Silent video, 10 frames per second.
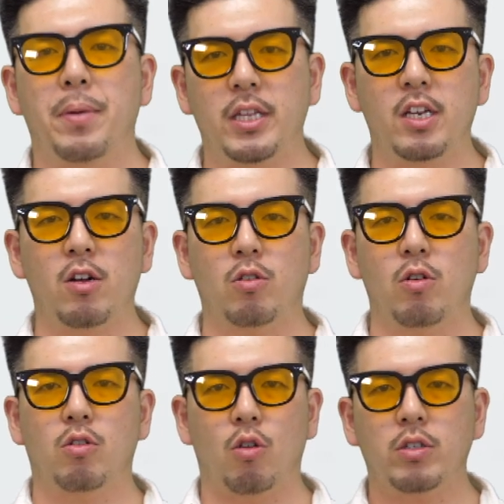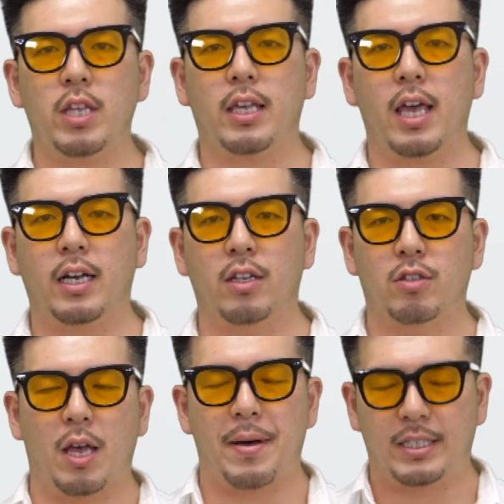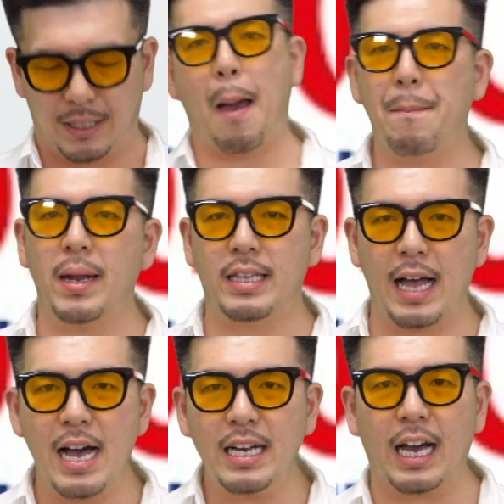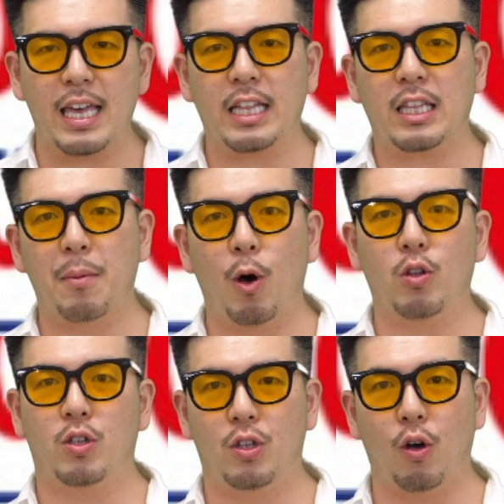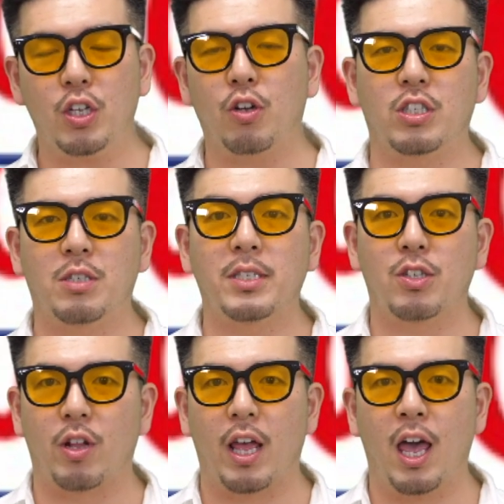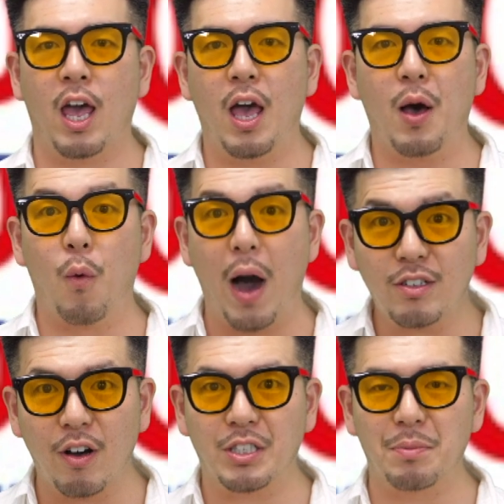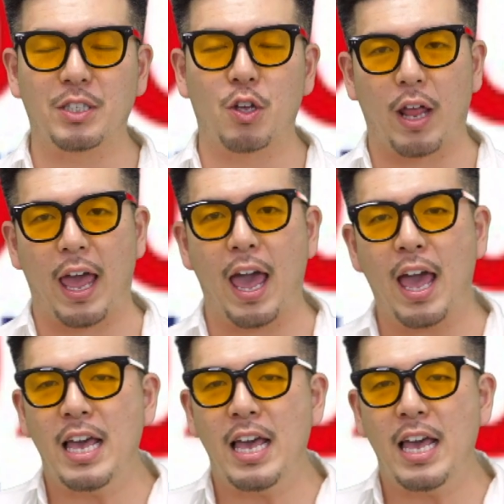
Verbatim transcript: ミニロトの当選結果でございますやっぱり何回やってもドキドキしますよねワクワクしますよね